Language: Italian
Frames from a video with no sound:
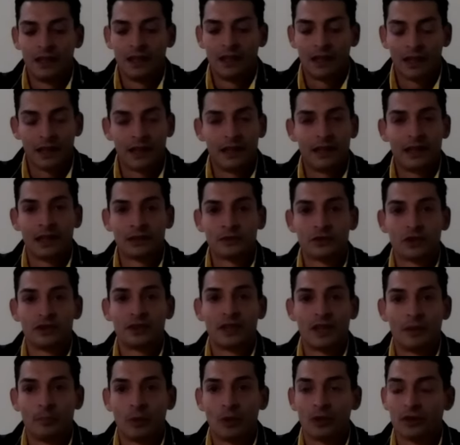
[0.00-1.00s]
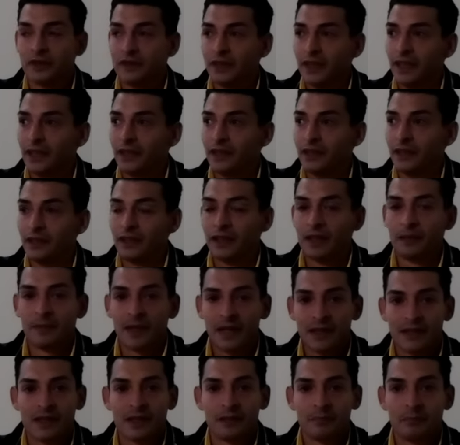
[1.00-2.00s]
allenatore dei portieri che
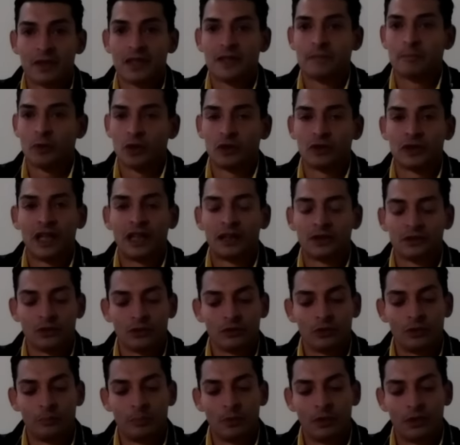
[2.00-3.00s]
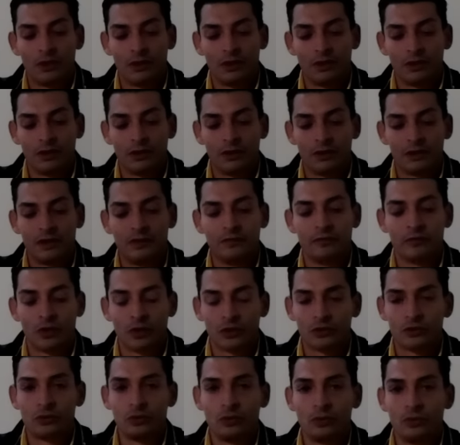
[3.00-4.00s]
mi ha sempre spronato dopo
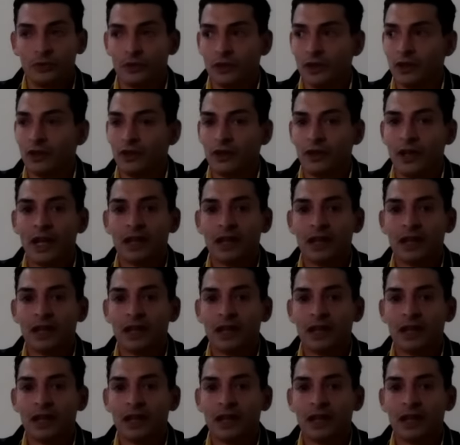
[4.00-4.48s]
l'infortunio,